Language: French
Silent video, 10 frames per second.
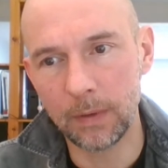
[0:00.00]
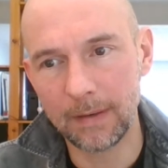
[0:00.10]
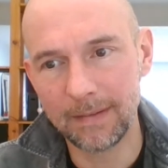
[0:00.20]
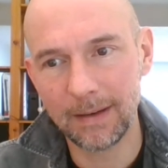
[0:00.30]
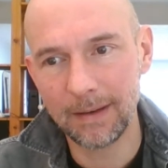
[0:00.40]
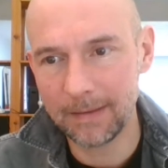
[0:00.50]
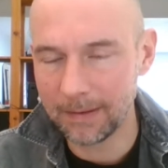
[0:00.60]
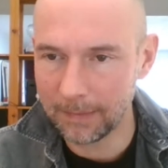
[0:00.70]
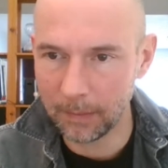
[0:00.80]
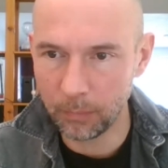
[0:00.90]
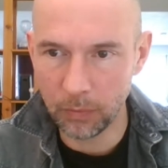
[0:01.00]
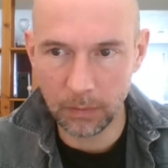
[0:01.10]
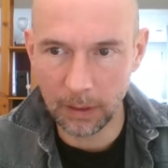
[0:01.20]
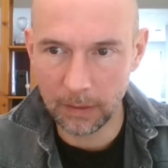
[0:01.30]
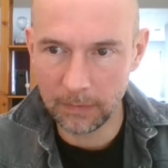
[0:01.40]
On a très très très peu,
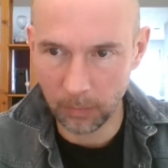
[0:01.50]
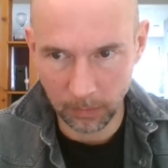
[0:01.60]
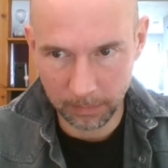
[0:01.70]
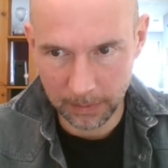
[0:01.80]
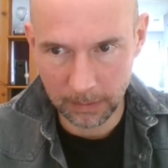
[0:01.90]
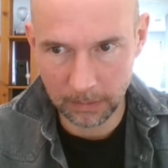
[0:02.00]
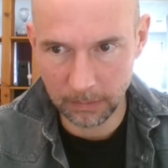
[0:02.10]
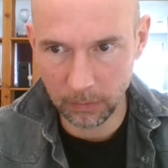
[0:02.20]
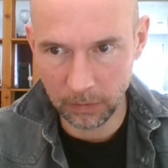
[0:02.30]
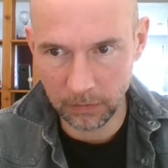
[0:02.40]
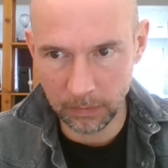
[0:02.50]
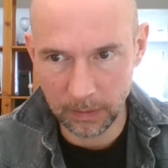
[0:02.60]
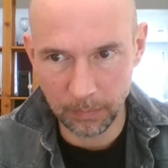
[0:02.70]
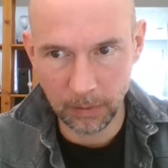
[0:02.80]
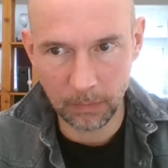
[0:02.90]
voire quasiment pas d'origine de
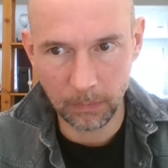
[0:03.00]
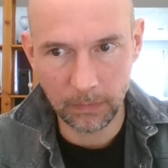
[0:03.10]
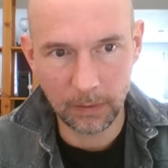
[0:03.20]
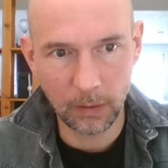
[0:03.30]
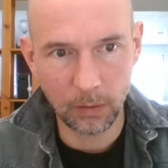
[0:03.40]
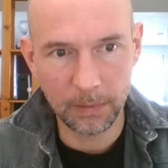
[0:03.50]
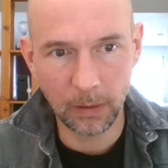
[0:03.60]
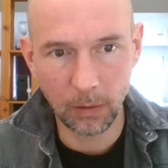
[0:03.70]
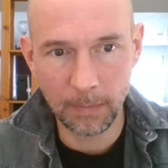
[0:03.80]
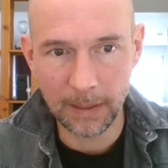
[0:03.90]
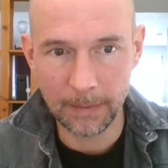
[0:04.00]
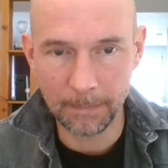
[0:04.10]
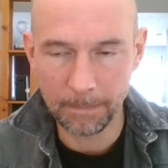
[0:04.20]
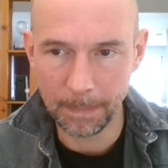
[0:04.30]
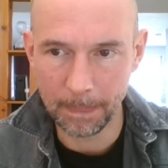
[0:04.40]
l'époque. Donc c'est des copies romaines,
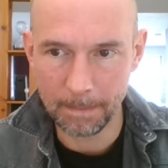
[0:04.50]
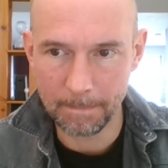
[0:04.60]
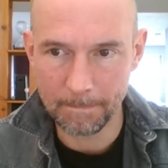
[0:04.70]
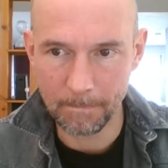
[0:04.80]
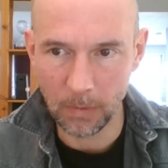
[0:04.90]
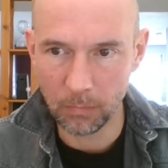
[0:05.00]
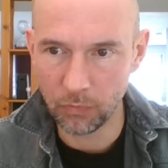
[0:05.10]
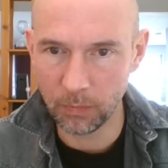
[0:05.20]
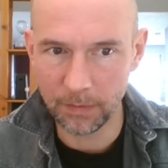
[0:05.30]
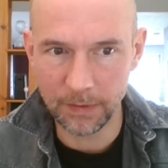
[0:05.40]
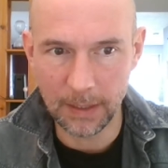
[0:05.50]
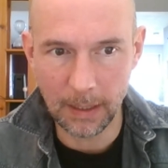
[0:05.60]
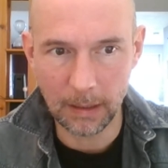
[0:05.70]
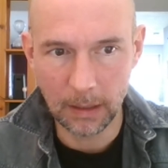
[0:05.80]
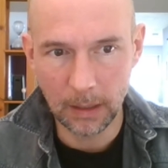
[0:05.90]
plus ou moins
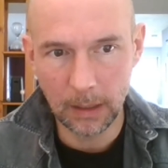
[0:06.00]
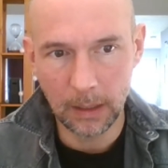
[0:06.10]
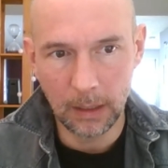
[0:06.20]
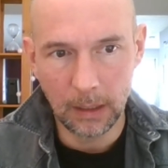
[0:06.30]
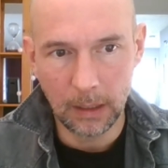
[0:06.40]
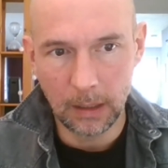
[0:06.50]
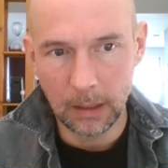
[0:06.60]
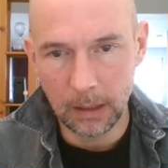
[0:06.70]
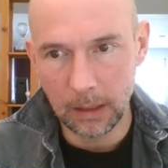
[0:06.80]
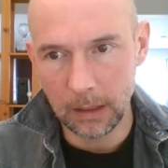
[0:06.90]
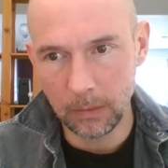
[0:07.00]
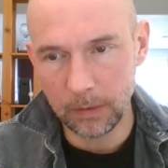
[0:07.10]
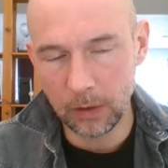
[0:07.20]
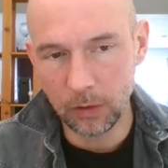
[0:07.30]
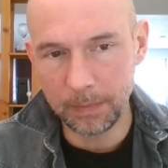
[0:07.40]
fidèles. Euh,
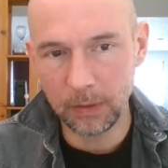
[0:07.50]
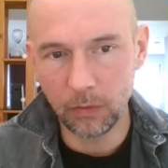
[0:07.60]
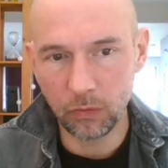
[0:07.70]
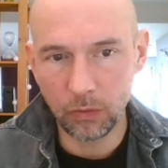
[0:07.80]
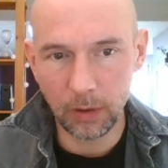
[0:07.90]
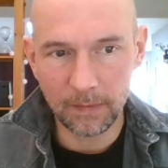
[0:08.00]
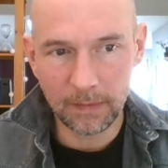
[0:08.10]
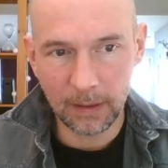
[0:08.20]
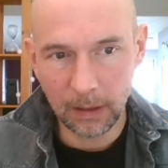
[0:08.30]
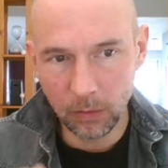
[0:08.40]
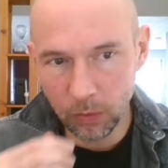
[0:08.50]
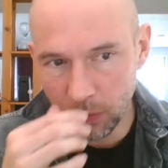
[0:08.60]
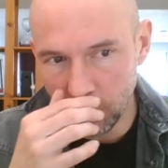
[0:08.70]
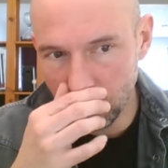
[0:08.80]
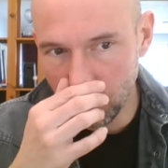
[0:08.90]
donc des copies de sculpteurs très
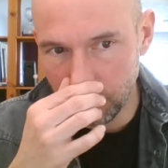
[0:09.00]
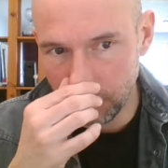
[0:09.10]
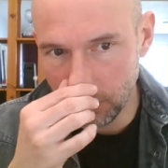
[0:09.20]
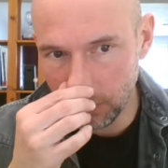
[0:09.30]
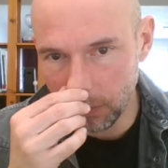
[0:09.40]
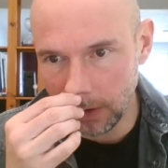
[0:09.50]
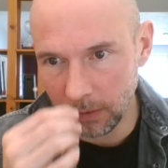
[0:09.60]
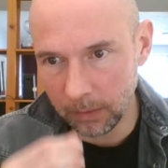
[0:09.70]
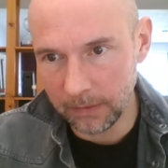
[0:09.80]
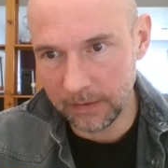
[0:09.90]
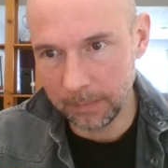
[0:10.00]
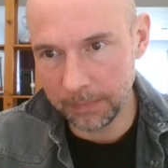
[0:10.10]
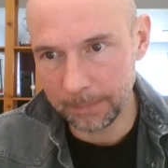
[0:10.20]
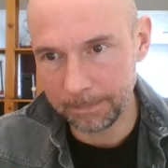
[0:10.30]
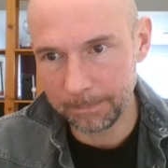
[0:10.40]
connus, le plus connu étant Lysippe,
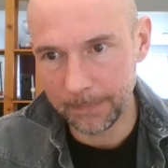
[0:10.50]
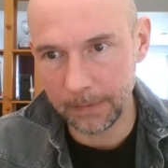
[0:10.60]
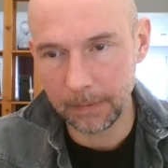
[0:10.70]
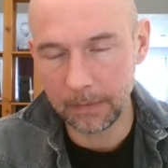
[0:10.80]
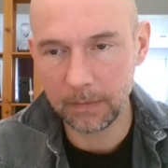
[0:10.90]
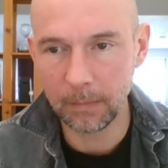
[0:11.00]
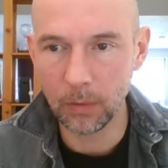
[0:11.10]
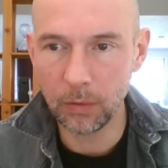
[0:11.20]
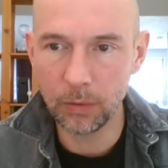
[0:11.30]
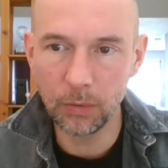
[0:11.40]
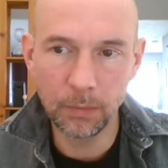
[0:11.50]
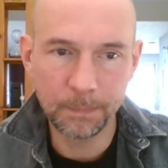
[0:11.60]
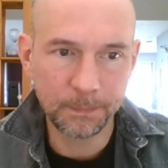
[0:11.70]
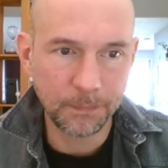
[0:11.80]
hein, extrêmement connu.